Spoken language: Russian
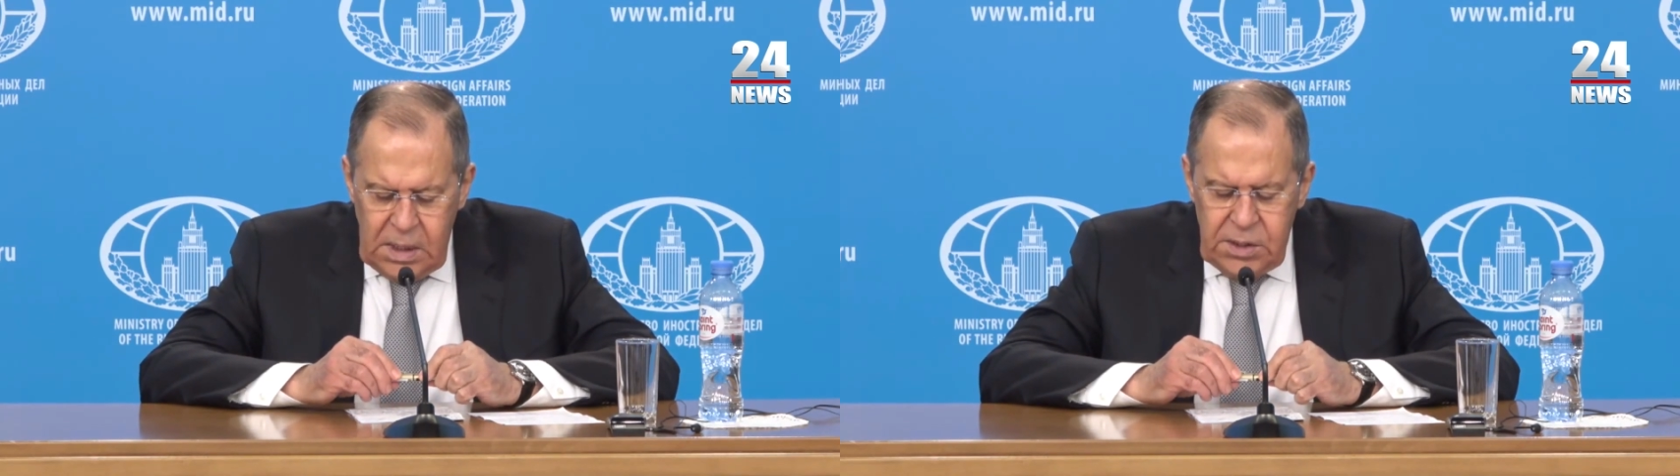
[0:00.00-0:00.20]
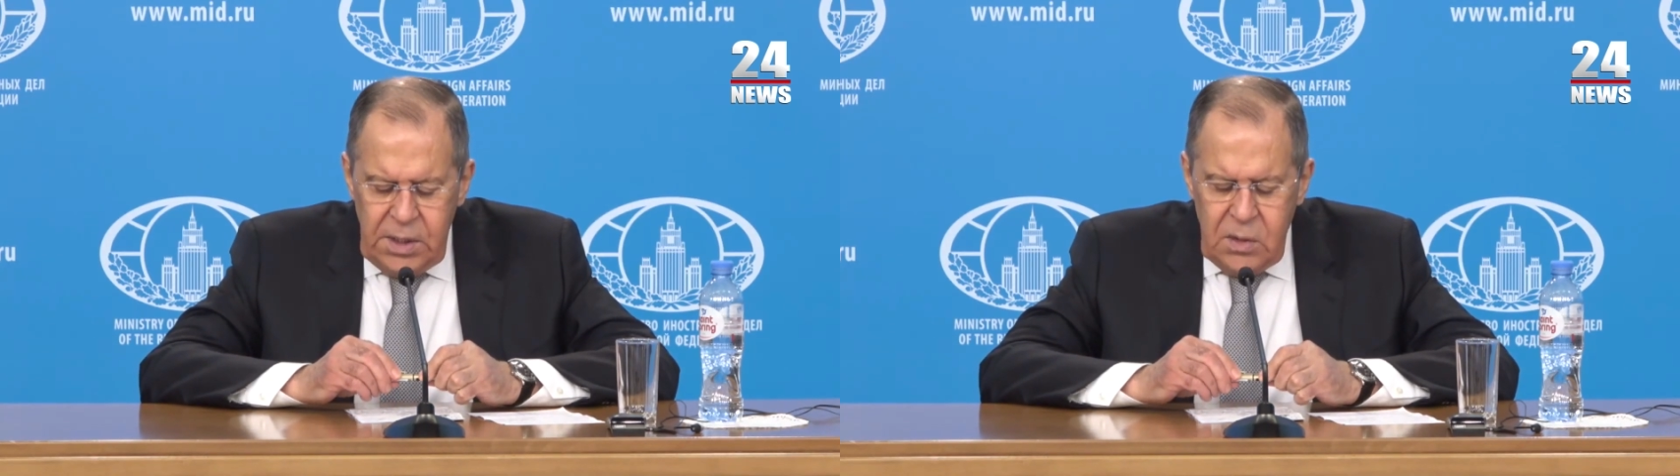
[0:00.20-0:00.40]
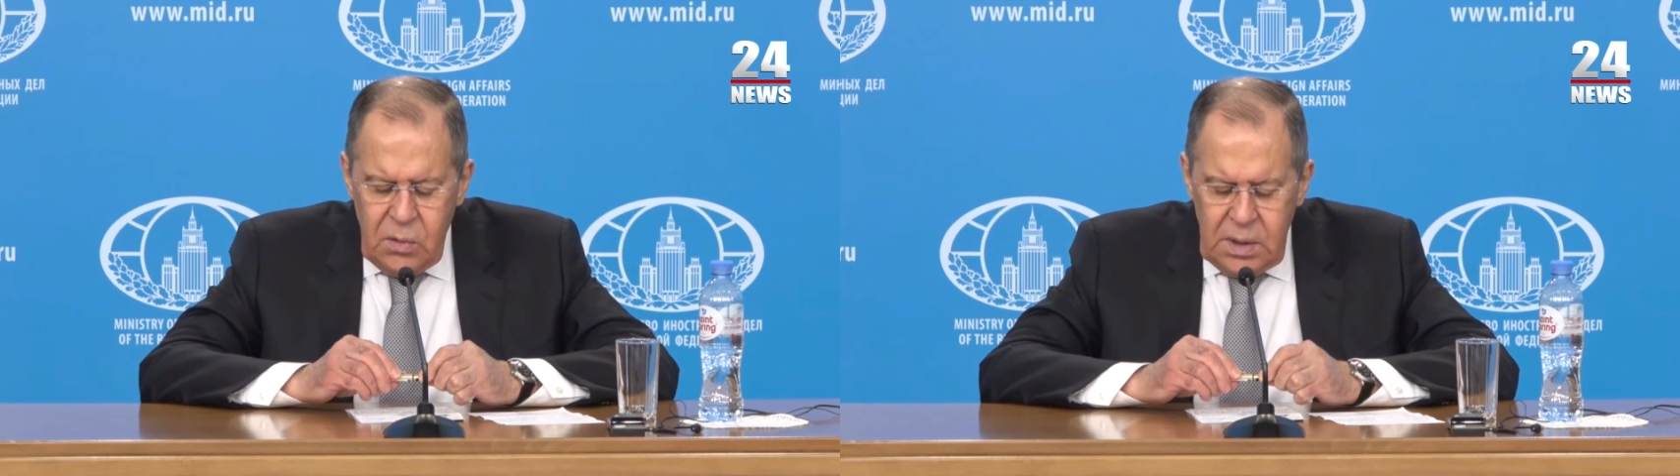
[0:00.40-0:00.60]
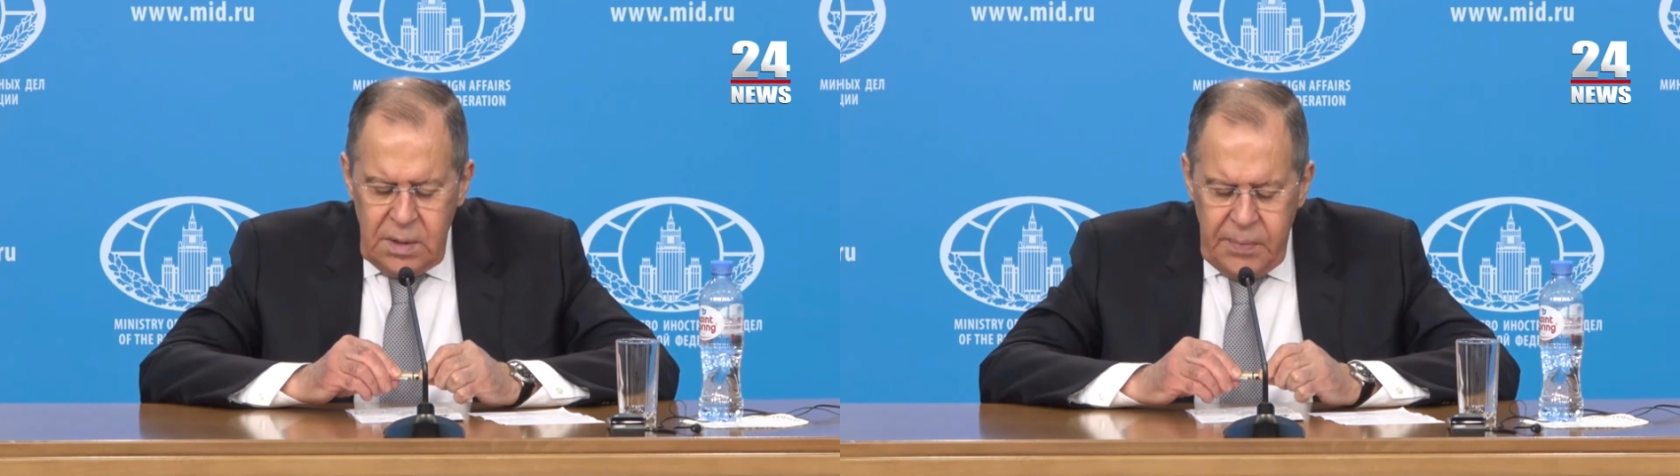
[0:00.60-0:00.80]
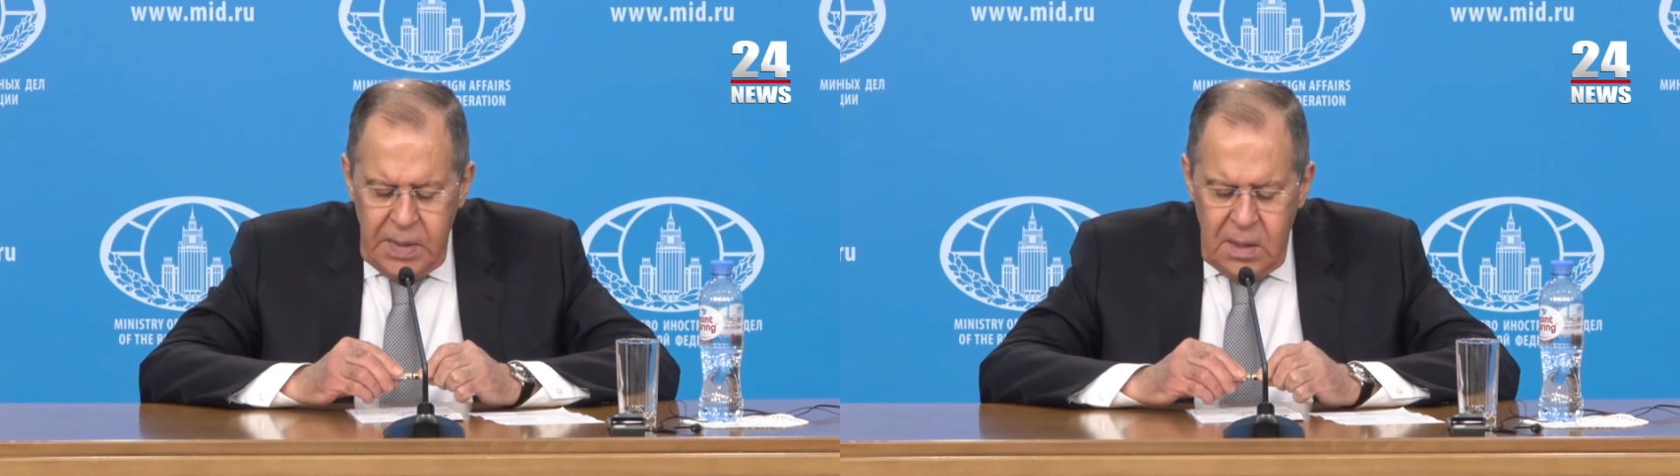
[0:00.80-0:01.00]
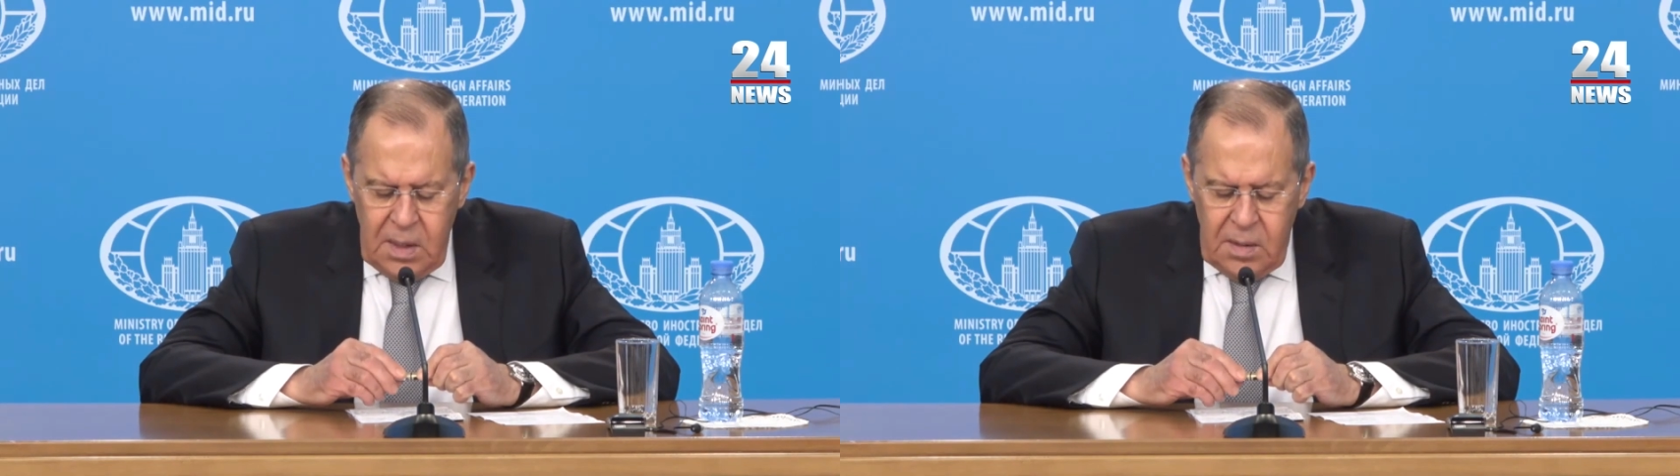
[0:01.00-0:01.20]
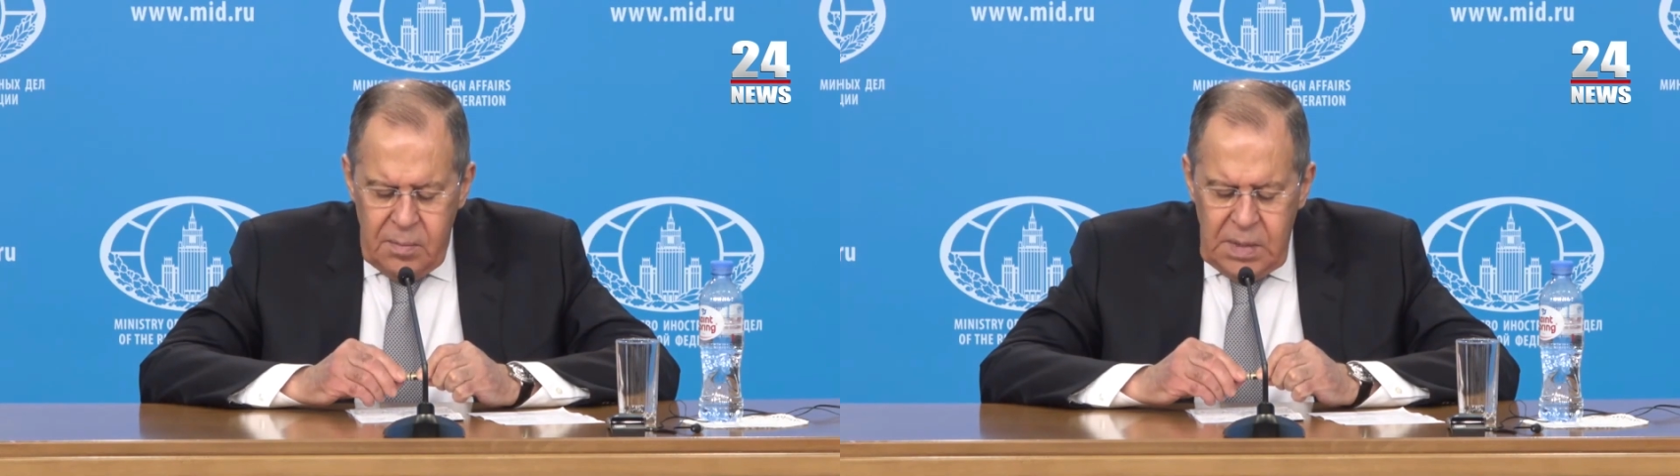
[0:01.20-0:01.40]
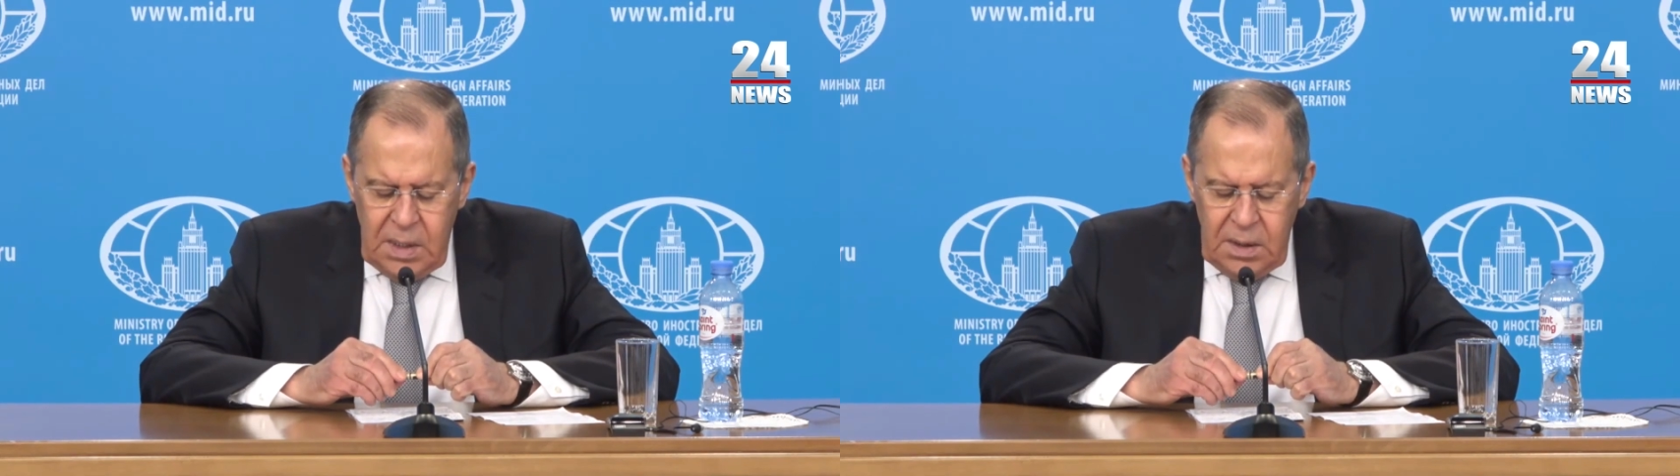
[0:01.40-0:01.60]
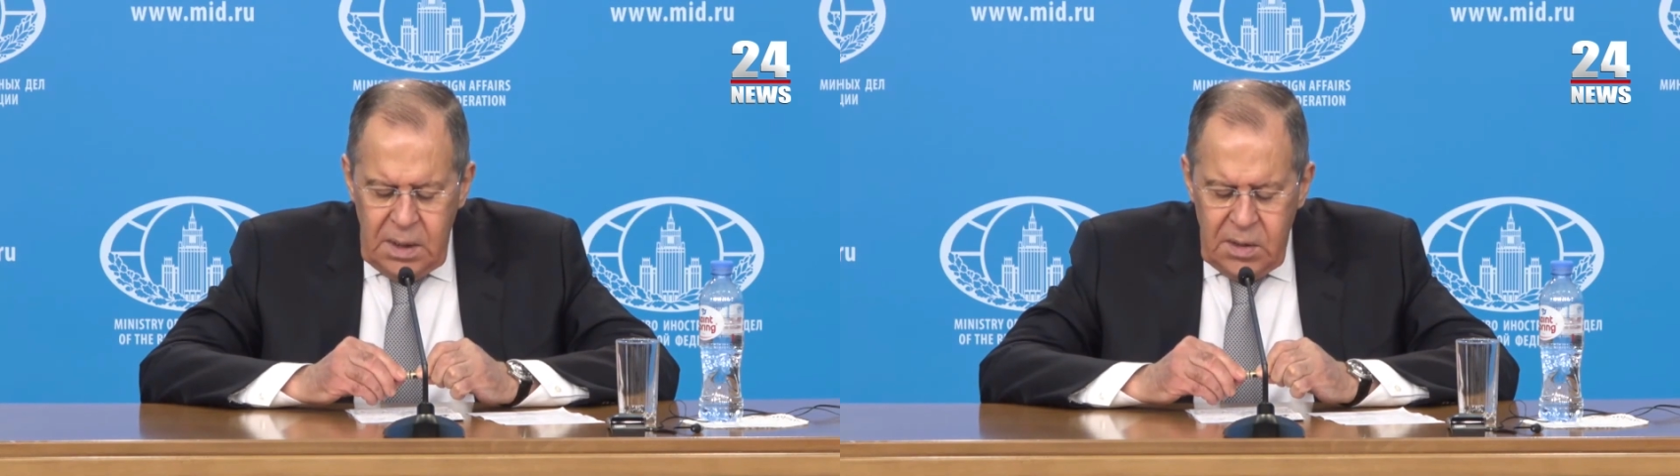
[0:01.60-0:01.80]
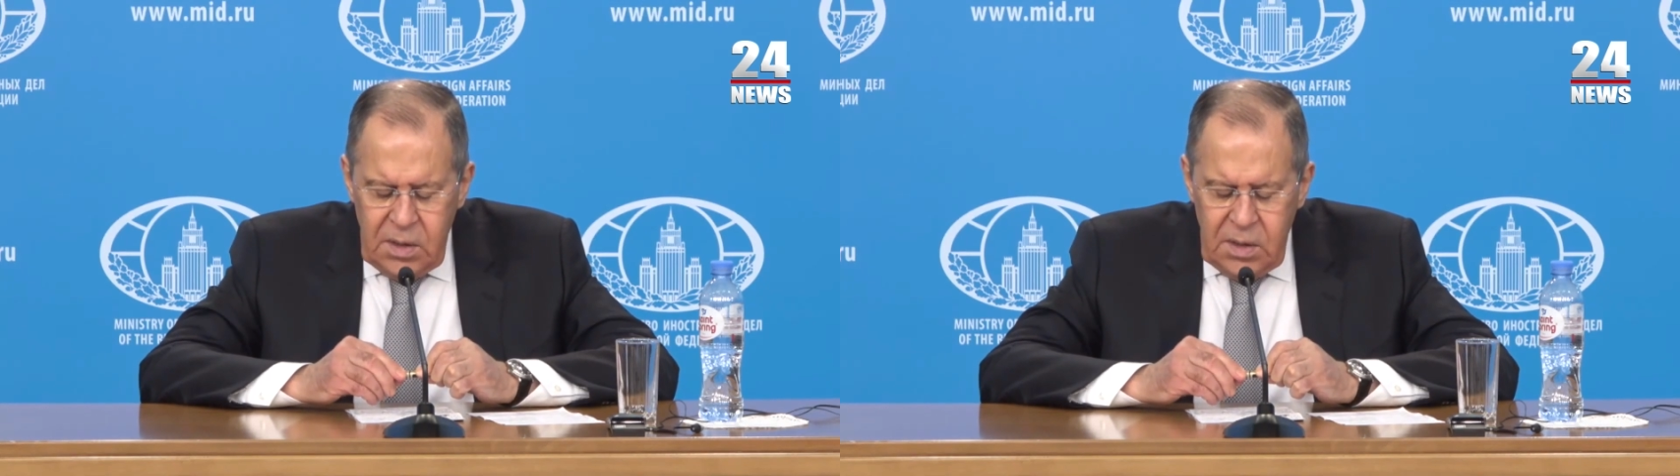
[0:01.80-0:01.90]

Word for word: достигнуты мирные